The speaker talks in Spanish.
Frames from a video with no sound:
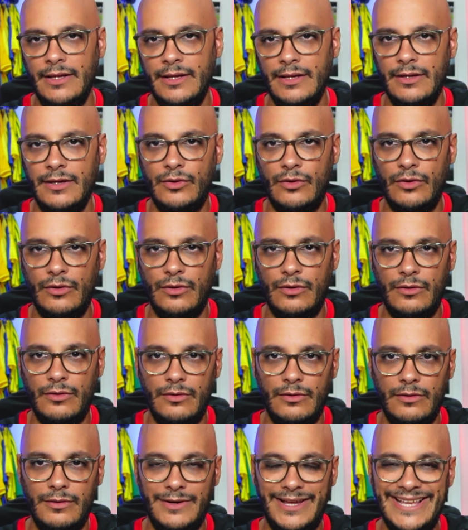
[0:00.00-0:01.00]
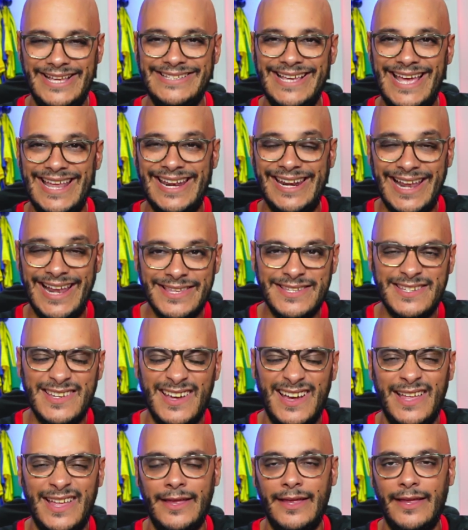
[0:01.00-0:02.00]
con esa
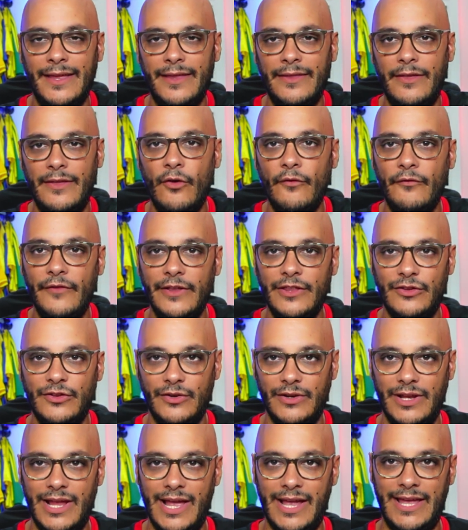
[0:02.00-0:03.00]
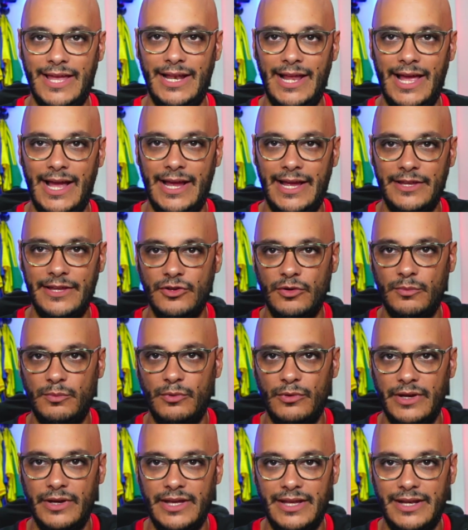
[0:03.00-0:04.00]
racha de dos victorias que le han hecho
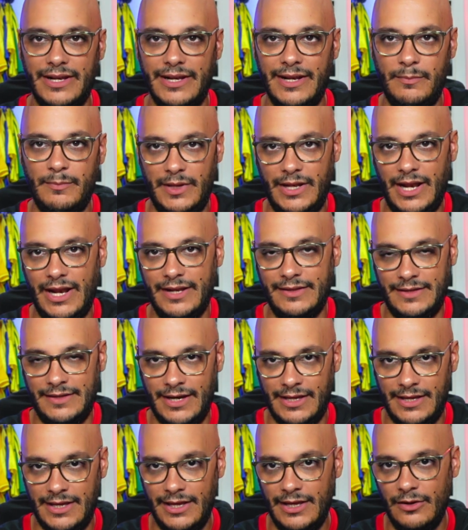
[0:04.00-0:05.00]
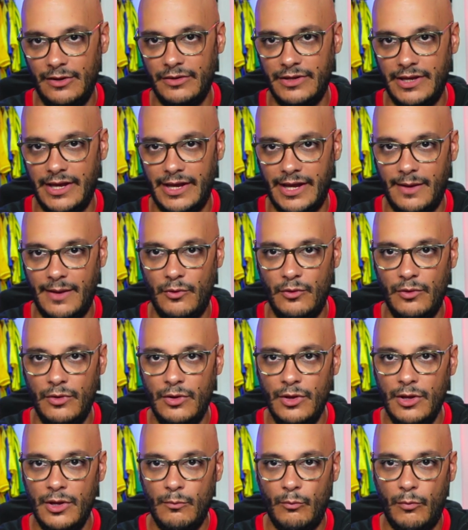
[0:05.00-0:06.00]
pues respirar tranquilo. Llegamos
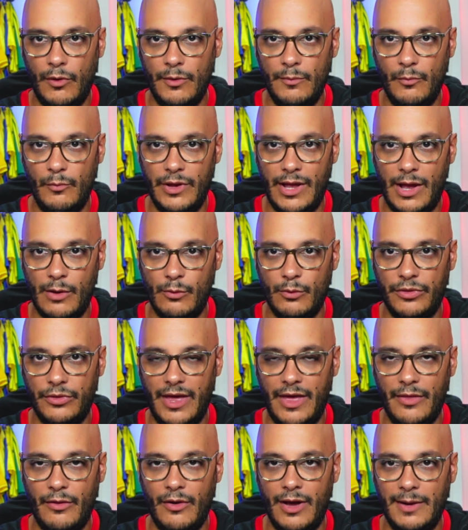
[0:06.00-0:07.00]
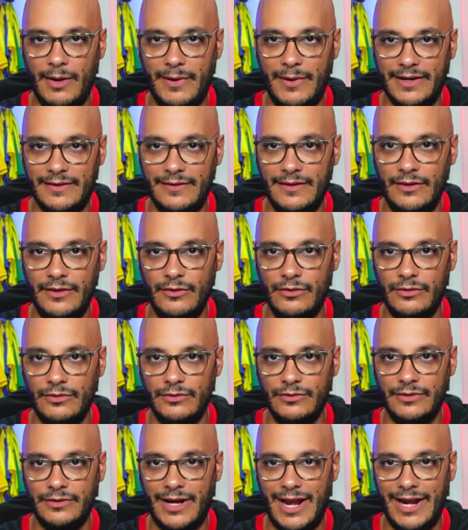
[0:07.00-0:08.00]
pues muy acuciados al partido
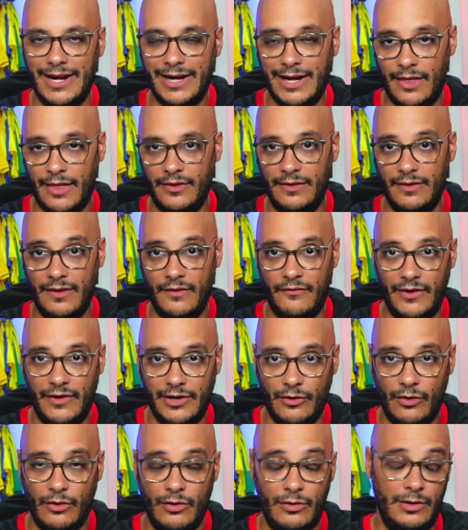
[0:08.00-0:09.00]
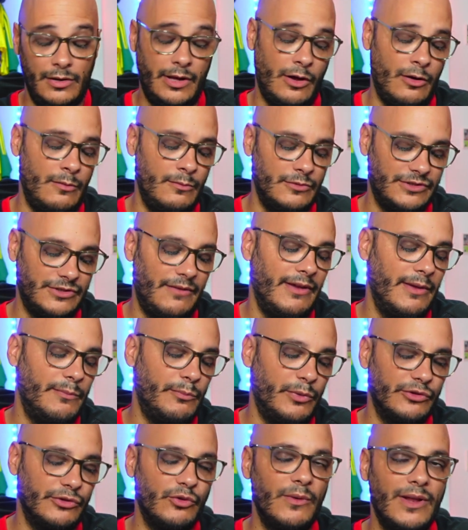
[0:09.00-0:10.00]
contra el Racing de Ferrol, que como sabéis
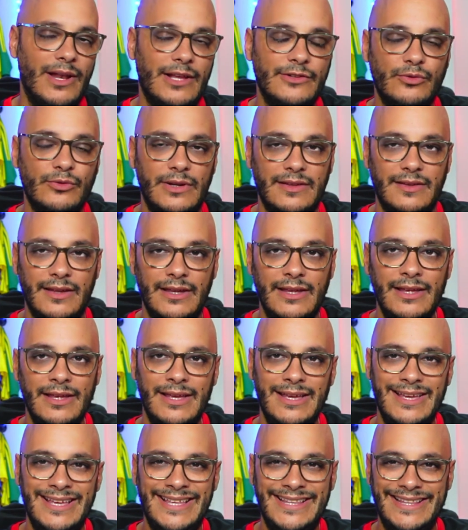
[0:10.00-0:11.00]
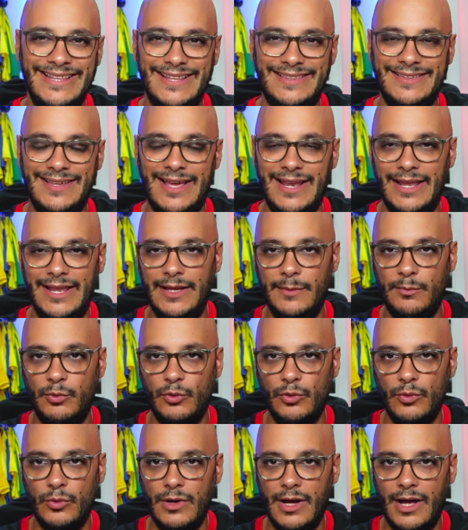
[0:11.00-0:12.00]
pues tuve la suerte de estar en
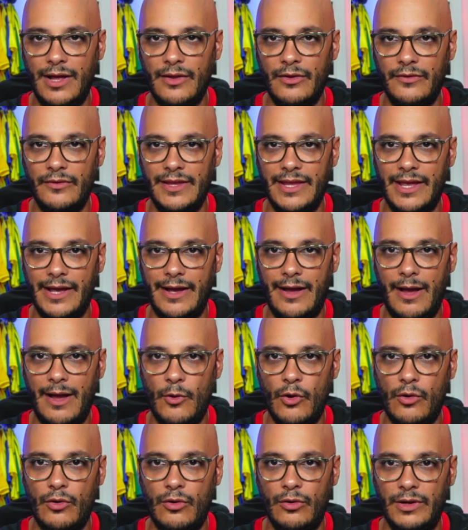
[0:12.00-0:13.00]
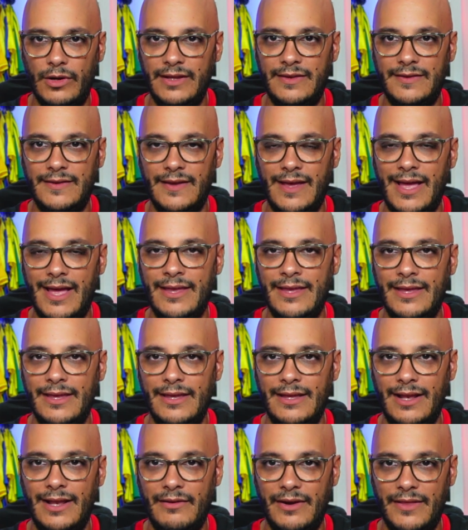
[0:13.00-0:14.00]
Ipurúa, donde llegábamos colistas y
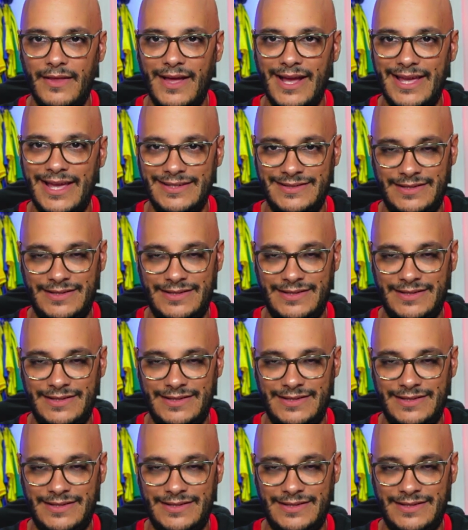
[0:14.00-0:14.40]
la verdad que se